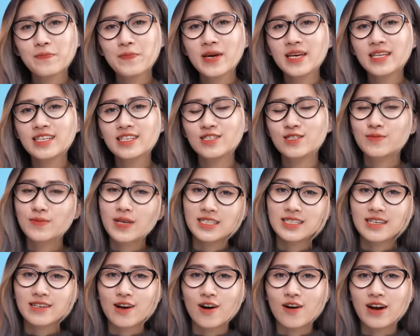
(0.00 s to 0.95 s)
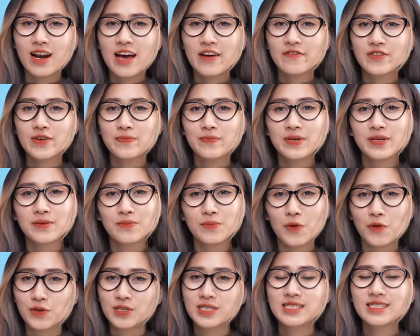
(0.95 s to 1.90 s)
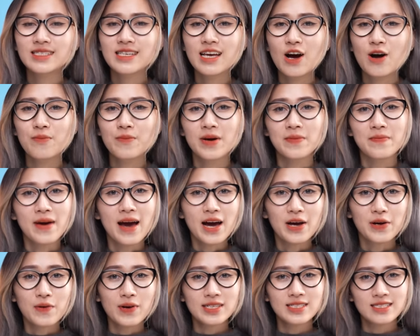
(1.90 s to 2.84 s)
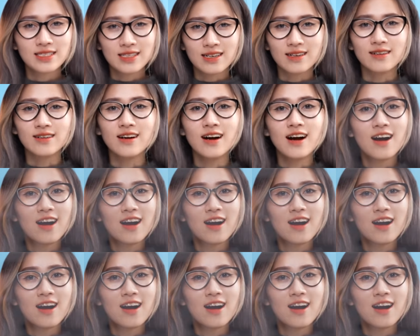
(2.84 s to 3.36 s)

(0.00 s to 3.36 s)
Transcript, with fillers: pin thì chúng ta sẽ có là viên pin bốn cell bảy mươi hai oát giờ,